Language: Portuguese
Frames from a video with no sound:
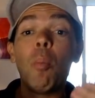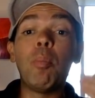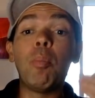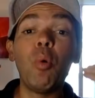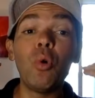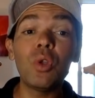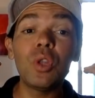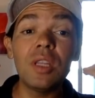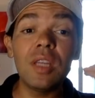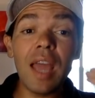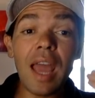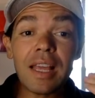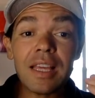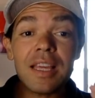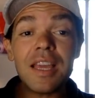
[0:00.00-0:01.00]
Por
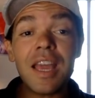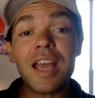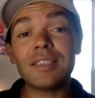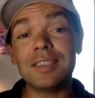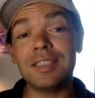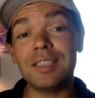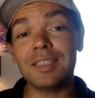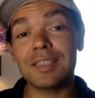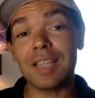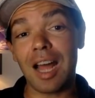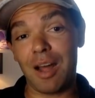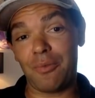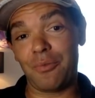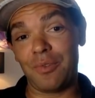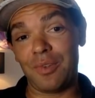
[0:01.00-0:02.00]
que que esse
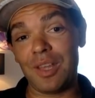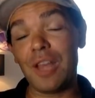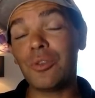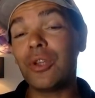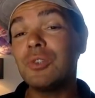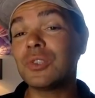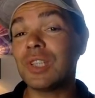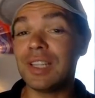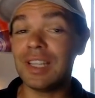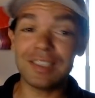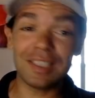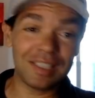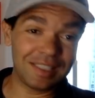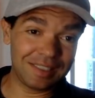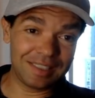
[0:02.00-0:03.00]
staff? Eu tenho
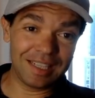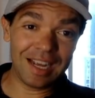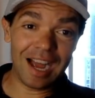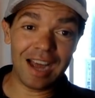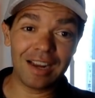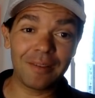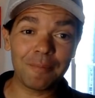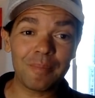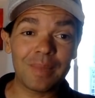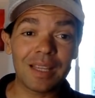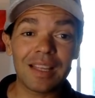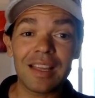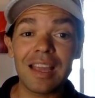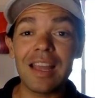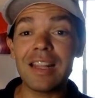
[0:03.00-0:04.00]
certeza que esse cara,
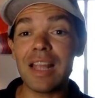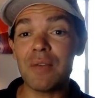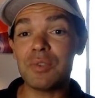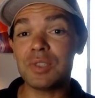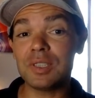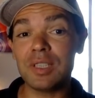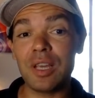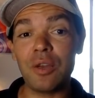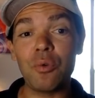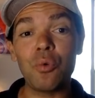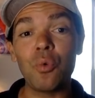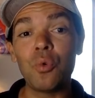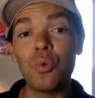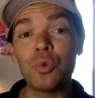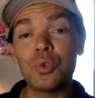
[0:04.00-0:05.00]
ele deve ser
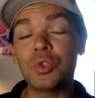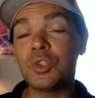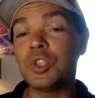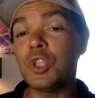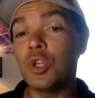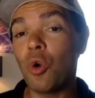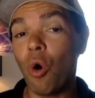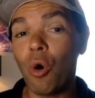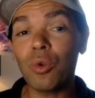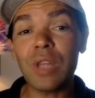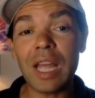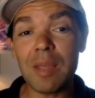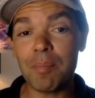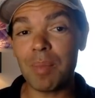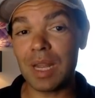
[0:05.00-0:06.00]
o CEO da
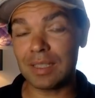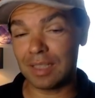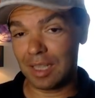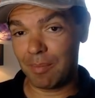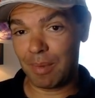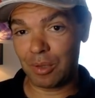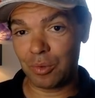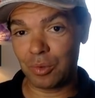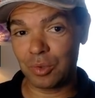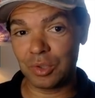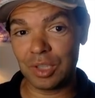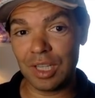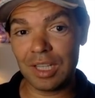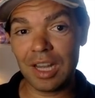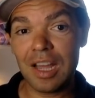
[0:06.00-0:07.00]
empresa que
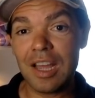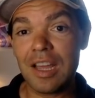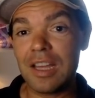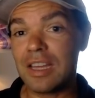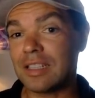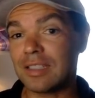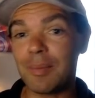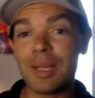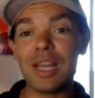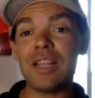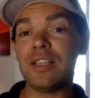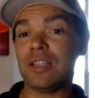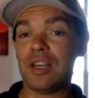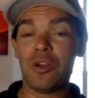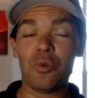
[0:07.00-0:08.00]
patrocina, e sabe
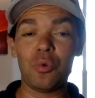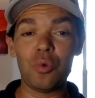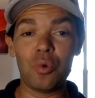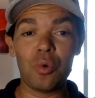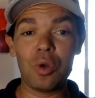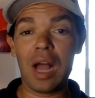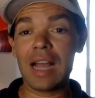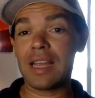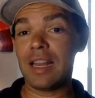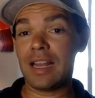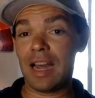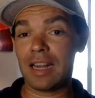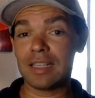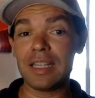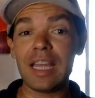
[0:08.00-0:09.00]
aquele, o, aquele
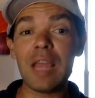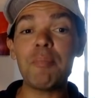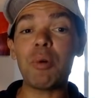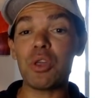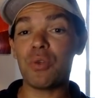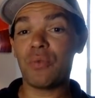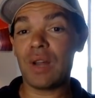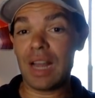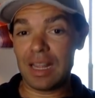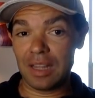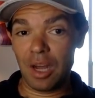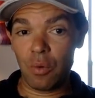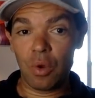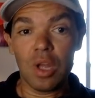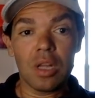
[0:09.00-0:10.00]
cara que ninguém pode falar,
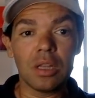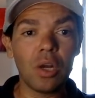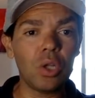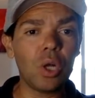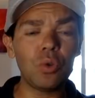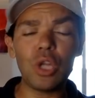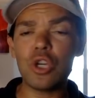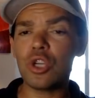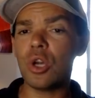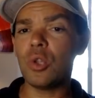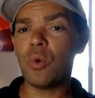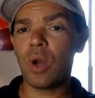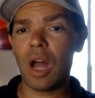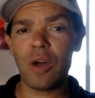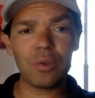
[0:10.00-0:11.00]
não, não, não, deixa aí
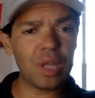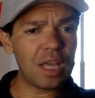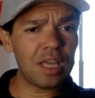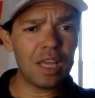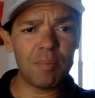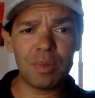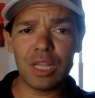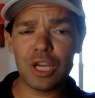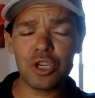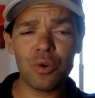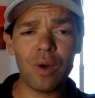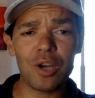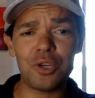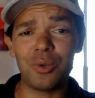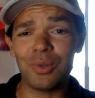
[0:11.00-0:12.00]
no carro da equipe, deixa eu
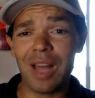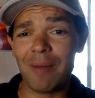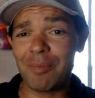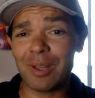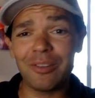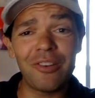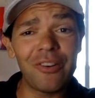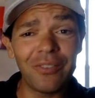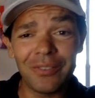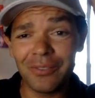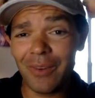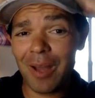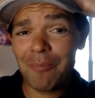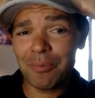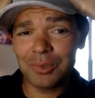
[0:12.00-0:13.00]
ajudar, porque não,
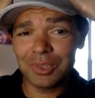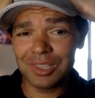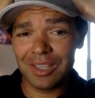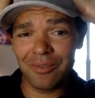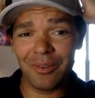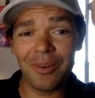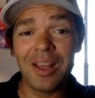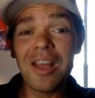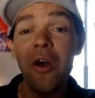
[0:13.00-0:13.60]
não é possível.